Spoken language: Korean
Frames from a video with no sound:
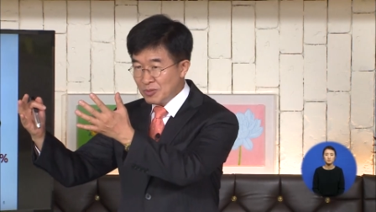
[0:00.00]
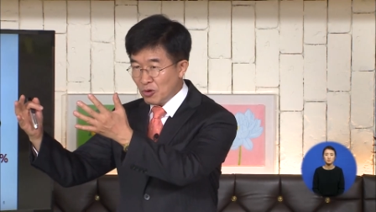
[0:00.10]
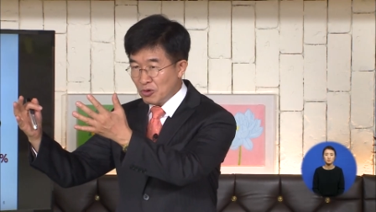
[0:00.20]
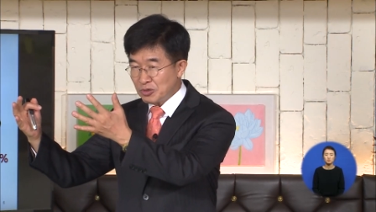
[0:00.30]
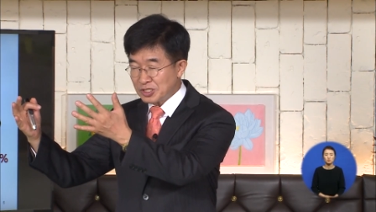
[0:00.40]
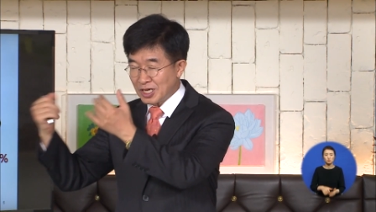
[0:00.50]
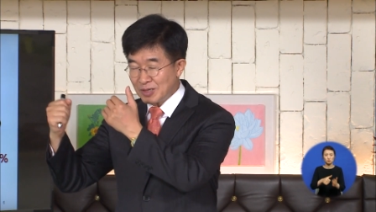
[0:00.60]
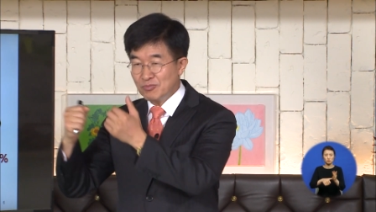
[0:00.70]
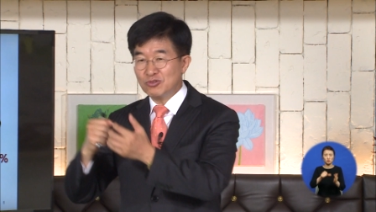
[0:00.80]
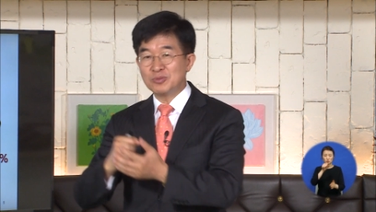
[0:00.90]
보는 것도
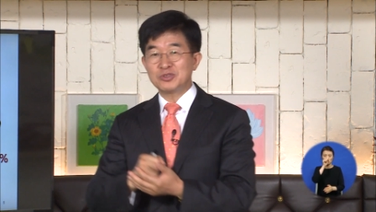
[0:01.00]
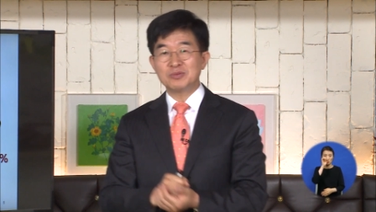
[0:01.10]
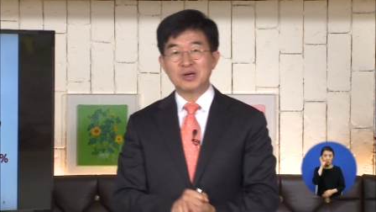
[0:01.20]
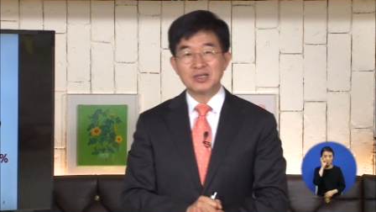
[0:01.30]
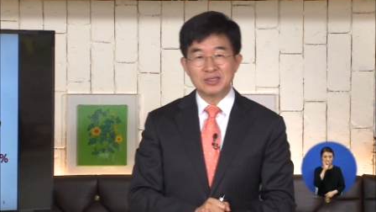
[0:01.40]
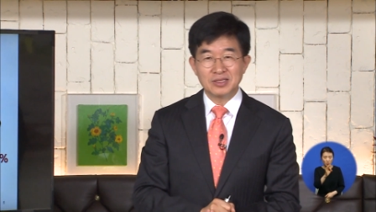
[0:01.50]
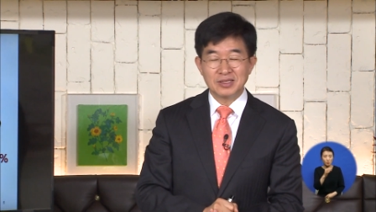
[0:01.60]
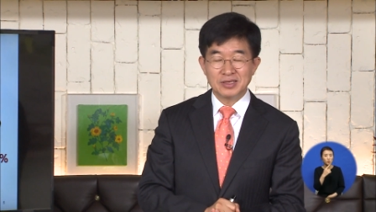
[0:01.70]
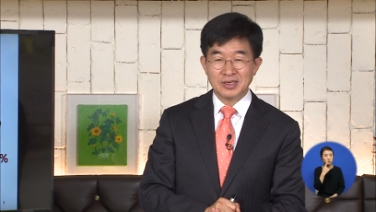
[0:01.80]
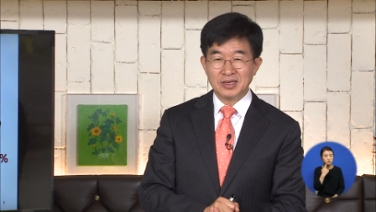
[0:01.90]
참 부럽지만
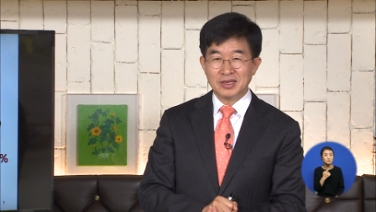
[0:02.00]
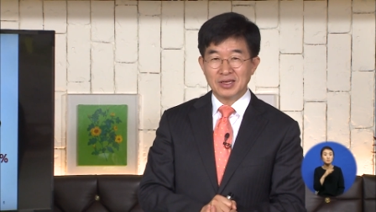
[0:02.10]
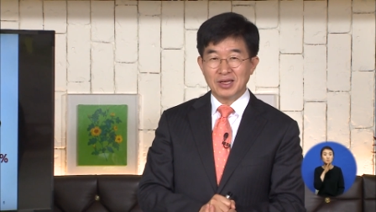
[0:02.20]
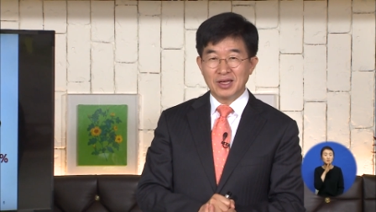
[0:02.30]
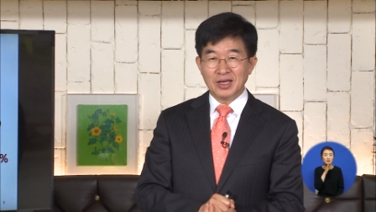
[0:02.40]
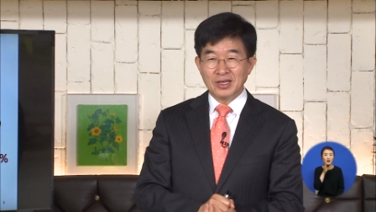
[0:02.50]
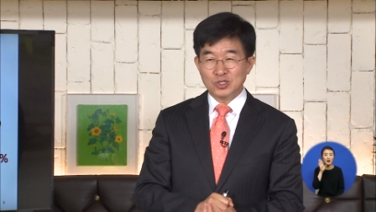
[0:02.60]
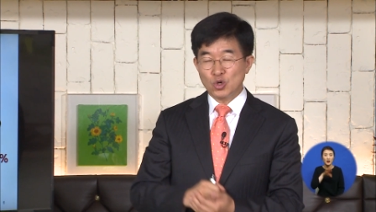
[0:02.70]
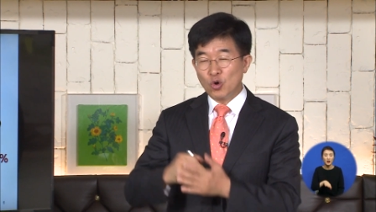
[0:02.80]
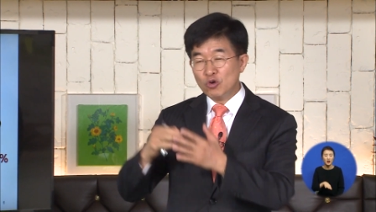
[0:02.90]
예,
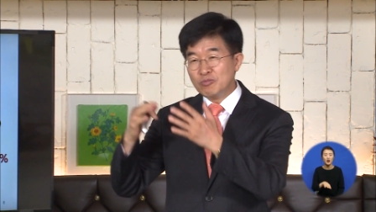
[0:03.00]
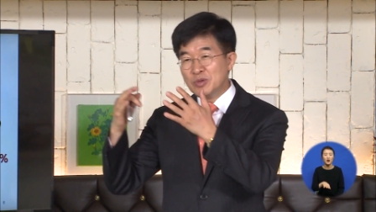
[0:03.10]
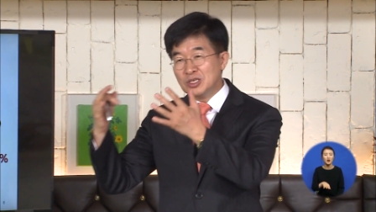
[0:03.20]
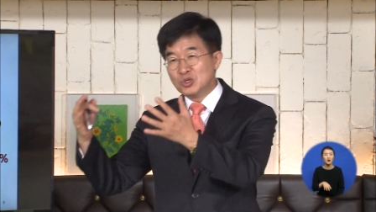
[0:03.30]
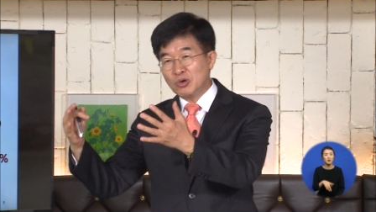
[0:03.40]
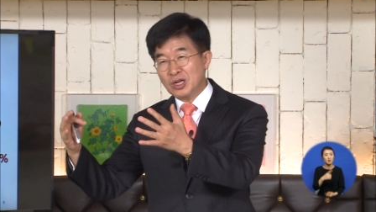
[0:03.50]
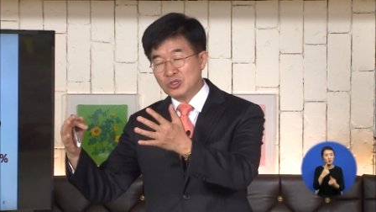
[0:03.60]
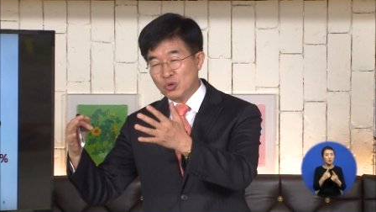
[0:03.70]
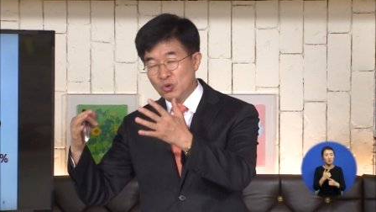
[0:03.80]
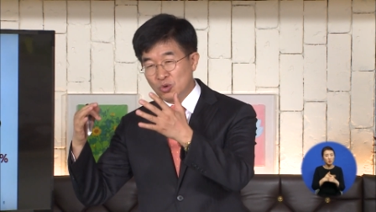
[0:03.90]
좋은 민족이나
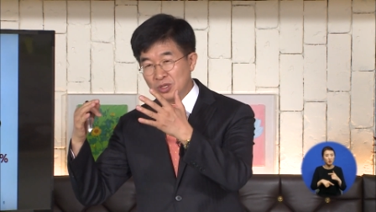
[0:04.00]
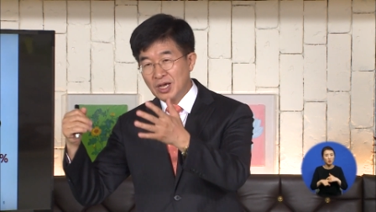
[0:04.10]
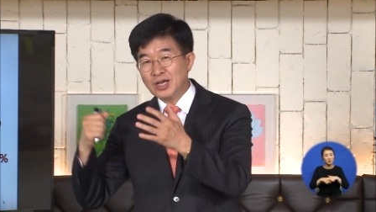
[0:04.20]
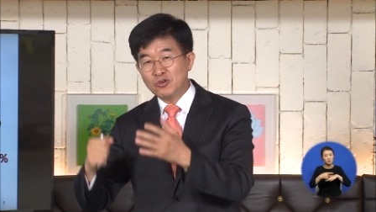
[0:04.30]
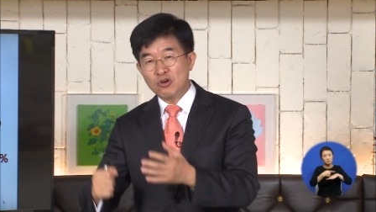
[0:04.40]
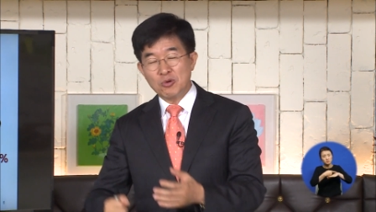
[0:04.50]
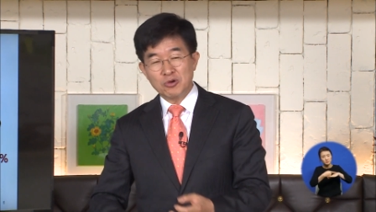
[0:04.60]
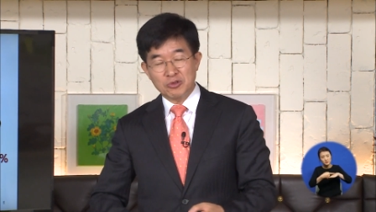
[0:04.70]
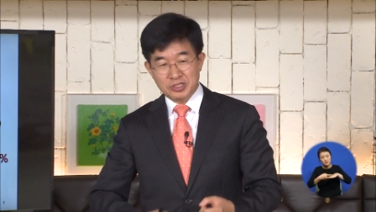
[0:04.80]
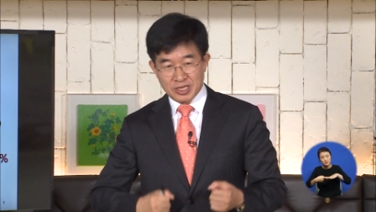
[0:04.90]
좋은 가족을 보는
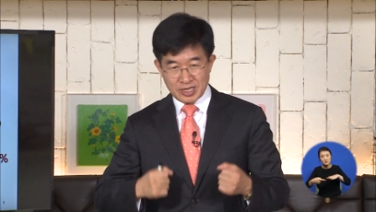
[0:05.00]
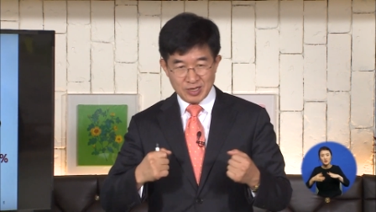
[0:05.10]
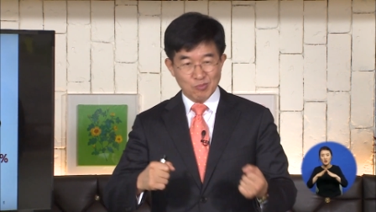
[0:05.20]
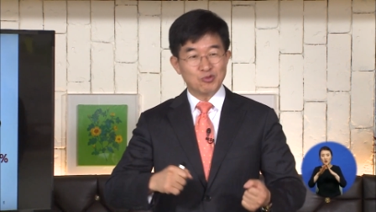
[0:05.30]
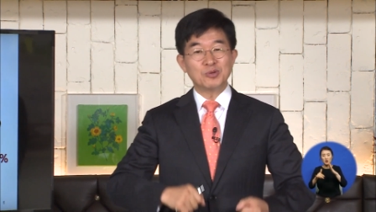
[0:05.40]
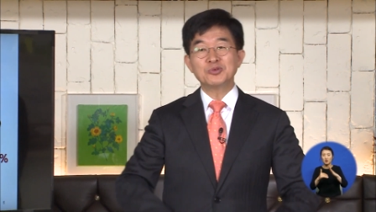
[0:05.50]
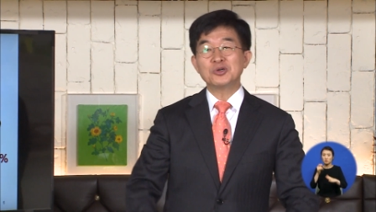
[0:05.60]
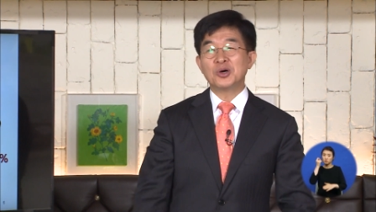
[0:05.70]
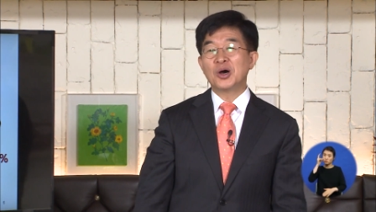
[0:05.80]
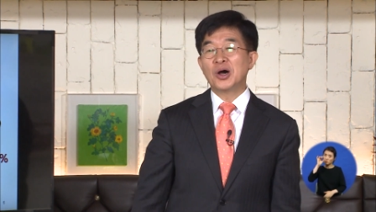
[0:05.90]
것도 참 부럽죠.